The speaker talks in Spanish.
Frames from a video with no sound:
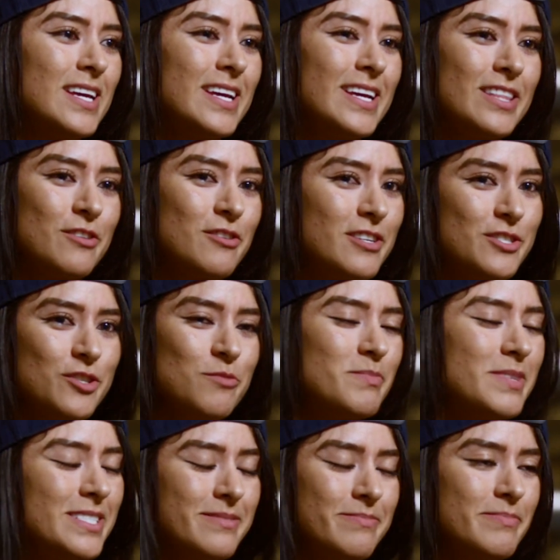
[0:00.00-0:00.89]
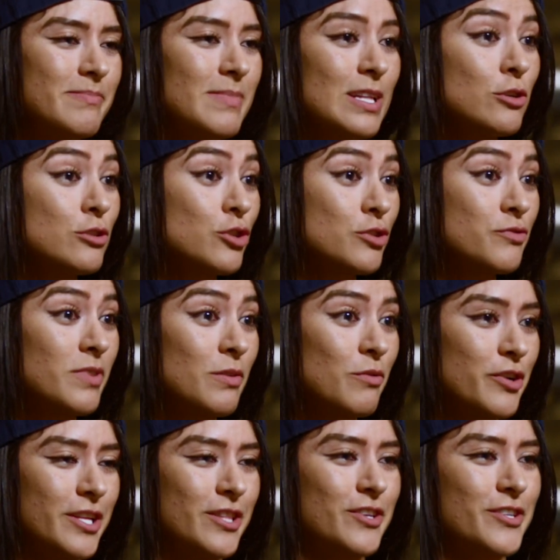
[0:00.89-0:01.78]
Entonces son mis, los dos
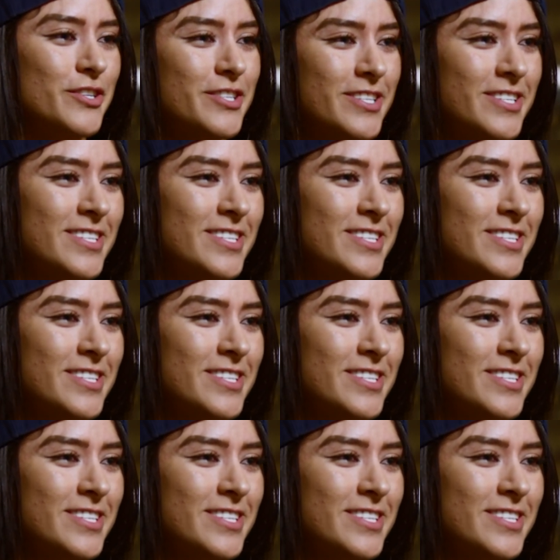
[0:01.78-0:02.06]
favoritos.